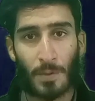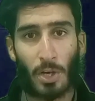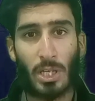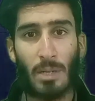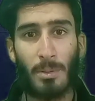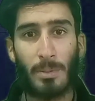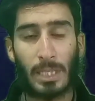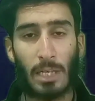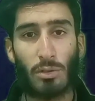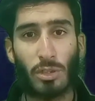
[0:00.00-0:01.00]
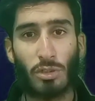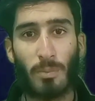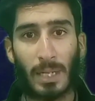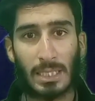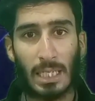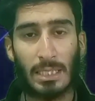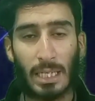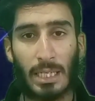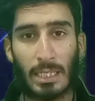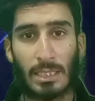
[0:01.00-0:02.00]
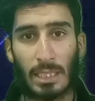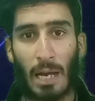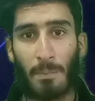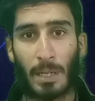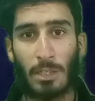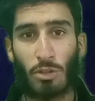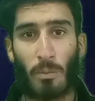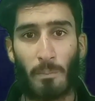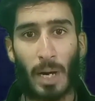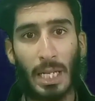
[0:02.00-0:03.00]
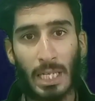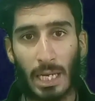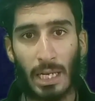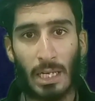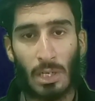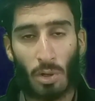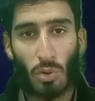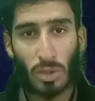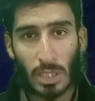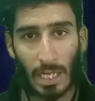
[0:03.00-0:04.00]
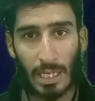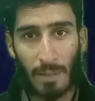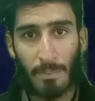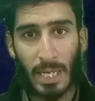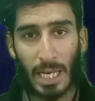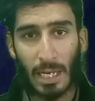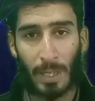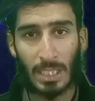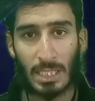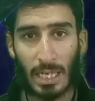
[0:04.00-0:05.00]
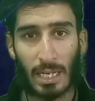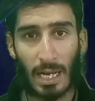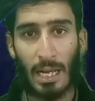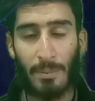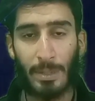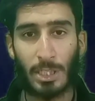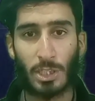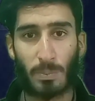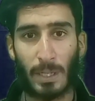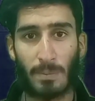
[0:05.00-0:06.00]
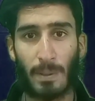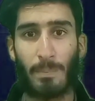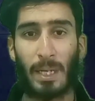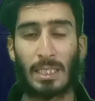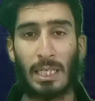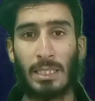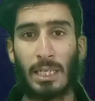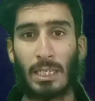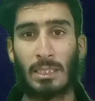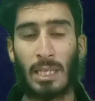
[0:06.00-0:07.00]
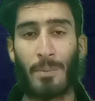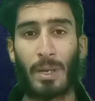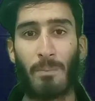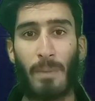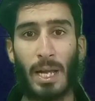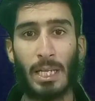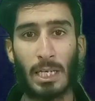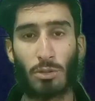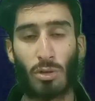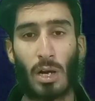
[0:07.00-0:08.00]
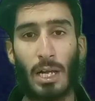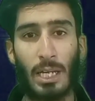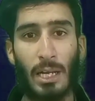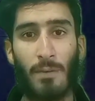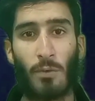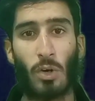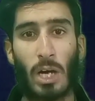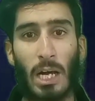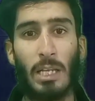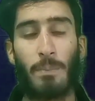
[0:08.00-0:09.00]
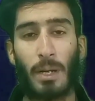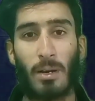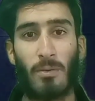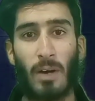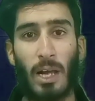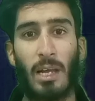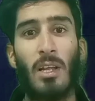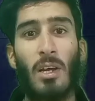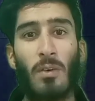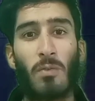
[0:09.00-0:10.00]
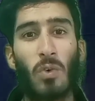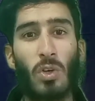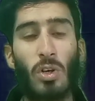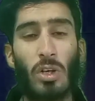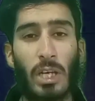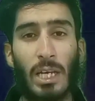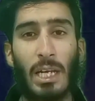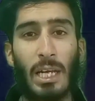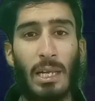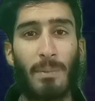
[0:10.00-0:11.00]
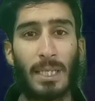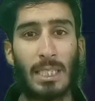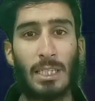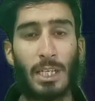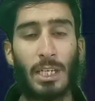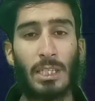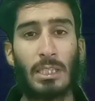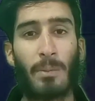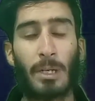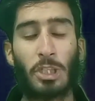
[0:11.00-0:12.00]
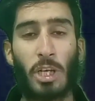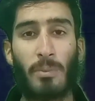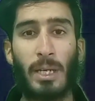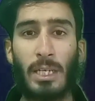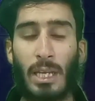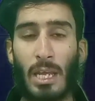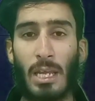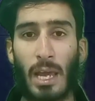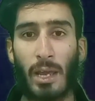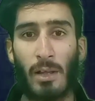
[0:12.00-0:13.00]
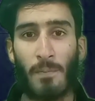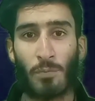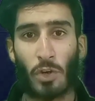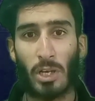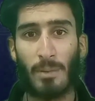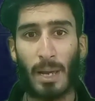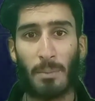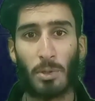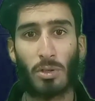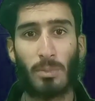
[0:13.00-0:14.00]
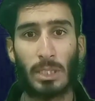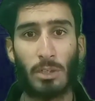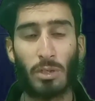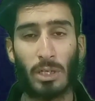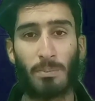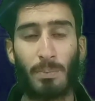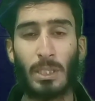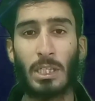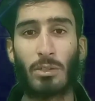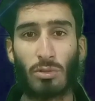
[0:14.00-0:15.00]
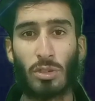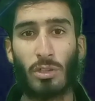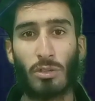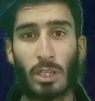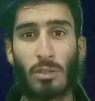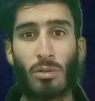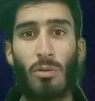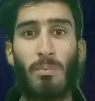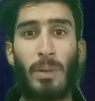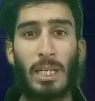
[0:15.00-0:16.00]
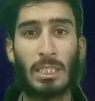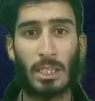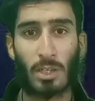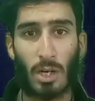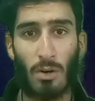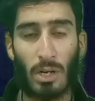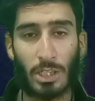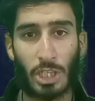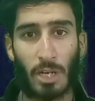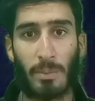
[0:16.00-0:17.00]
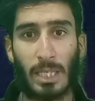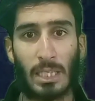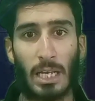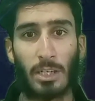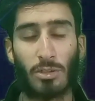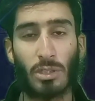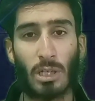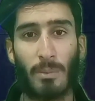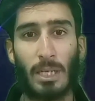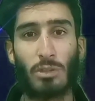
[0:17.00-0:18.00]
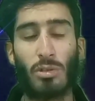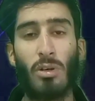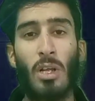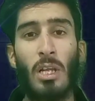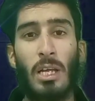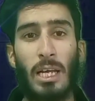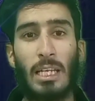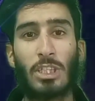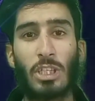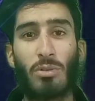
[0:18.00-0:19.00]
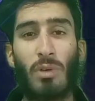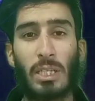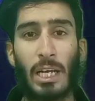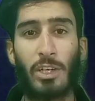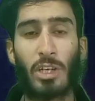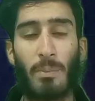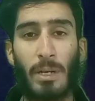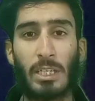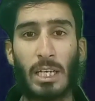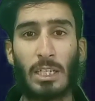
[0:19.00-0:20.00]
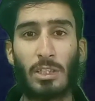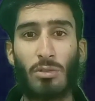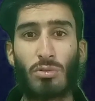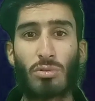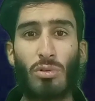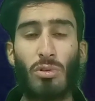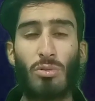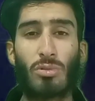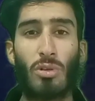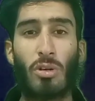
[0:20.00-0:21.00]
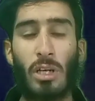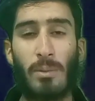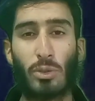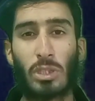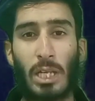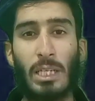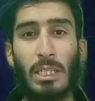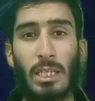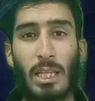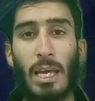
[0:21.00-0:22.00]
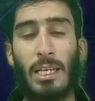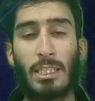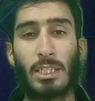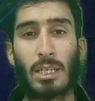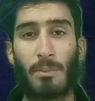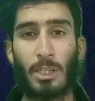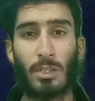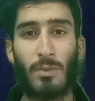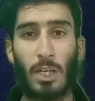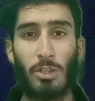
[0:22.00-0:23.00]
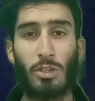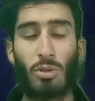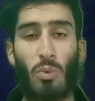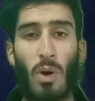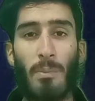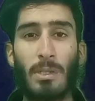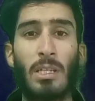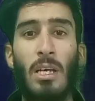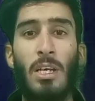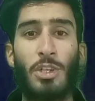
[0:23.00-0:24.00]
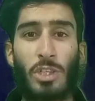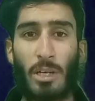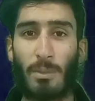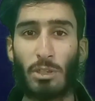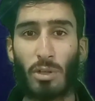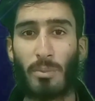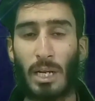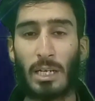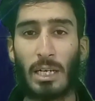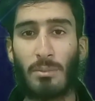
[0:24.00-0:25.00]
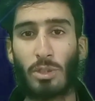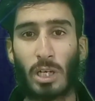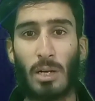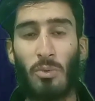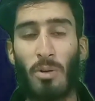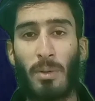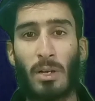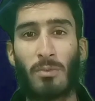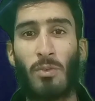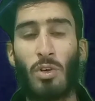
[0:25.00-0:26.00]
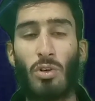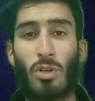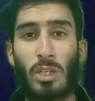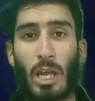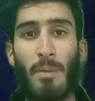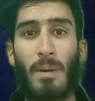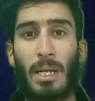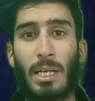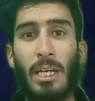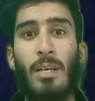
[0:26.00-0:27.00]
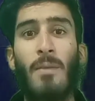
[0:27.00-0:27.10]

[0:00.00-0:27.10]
और ये भी बता दूँ कि जो पाकिस्तान तहरीक इंसाफ का जो बानी है उसका नाम भी एक पेज से गायब है जिस पेज पर पाकिस्तान तहरीक इंसाफ के बानी का जो खाना है वो खाली पड़ा हुआ है वो लोग कह रहे हैं कि पाकिस्तान तरीके साहब का चेयरमैन नहीं है तो ये मैं आप लोगों को बता दूं कि पिछले कुछ दिनों तक तो बैरिस्टर गौहर चेयरमैन था लेकिन उसके बाद जो इलेक्शन हुआ था इंट्रा पार्टी इलेक्शन उसको लोगों ने मुस्तरद कर दिया इलेक्शन कमीशन वाले ने तो वापस चेयरमैन तो इमरान खान मंतखब हुआ मगर वो लोग नहीं मान रहे